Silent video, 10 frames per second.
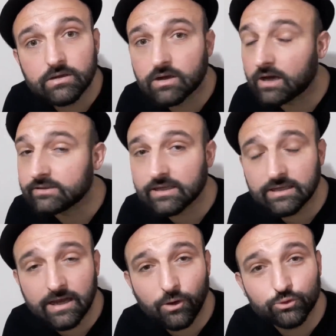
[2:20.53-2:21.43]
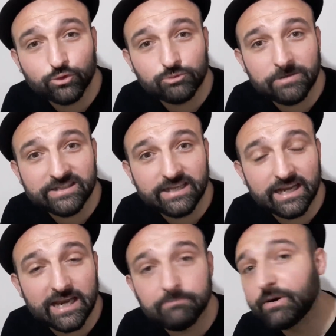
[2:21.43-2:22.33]
Kartala 30 bin
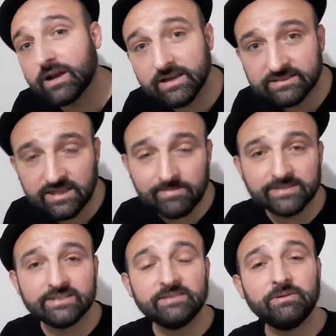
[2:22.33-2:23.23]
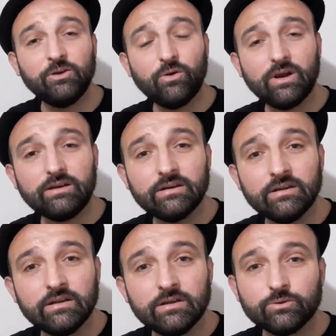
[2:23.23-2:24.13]
TL para istemesini biliyorlar.
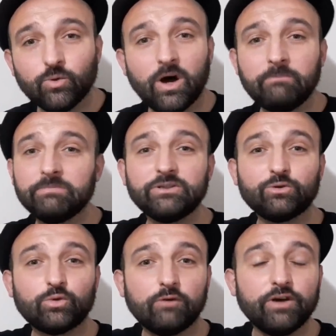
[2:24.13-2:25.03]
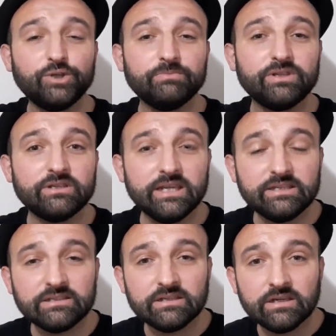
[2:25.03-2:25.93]
Doğan mıdır, tofaş mıdır,
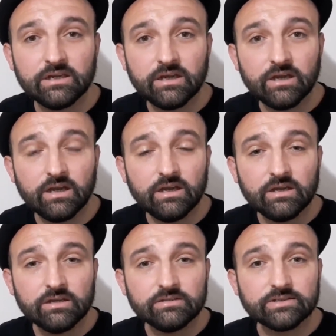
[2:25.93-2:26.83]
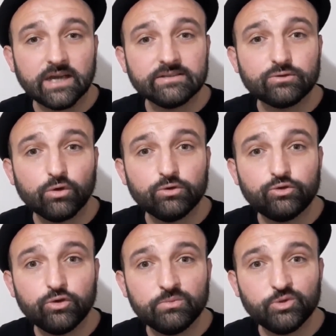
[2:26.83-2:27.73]
nedir? He? Sağı solu
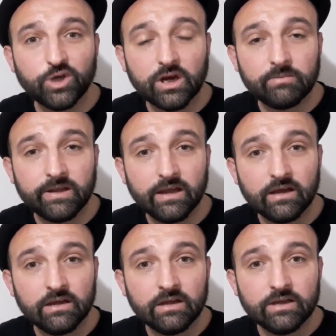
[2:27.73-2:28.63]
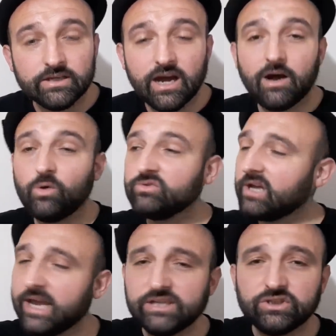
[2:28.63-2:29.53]
çürümüş arabaya. Ya
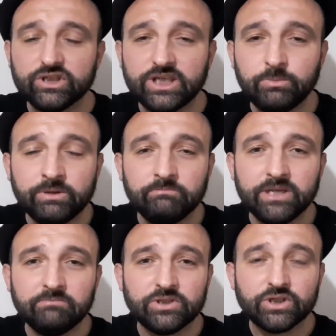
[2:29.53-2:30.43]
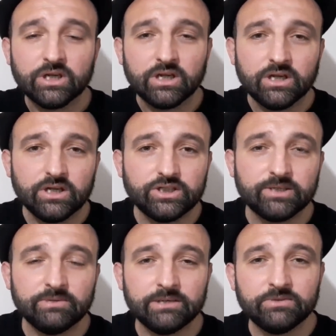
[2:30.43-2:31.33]
Honda S 2000 miymiş?
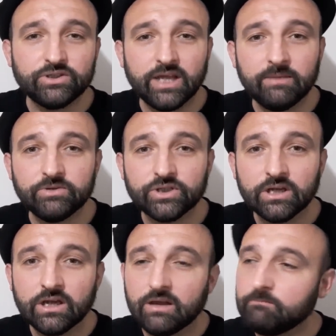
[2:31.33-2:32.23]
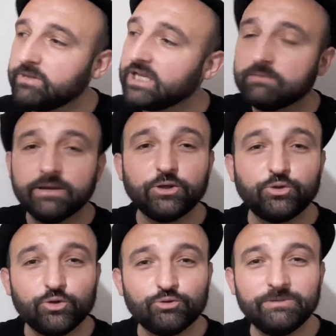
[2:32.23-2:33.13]
2000 miymiş neymiş? Biri
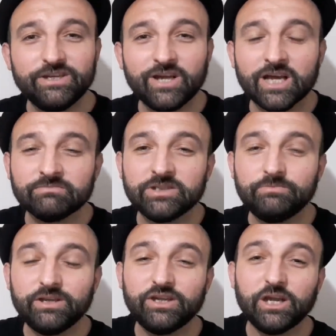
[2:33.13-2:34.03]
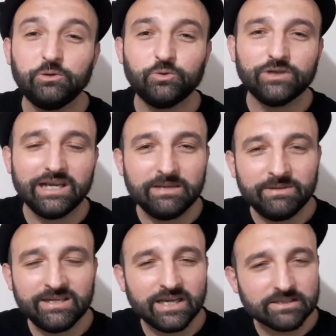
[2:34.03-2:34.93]
500 bin yazmış, biri 750
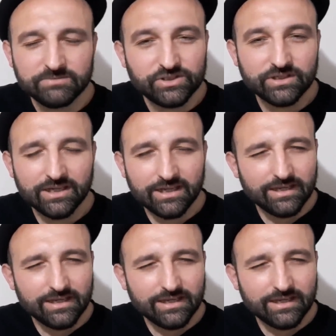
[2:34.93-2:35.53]
bin yazmış.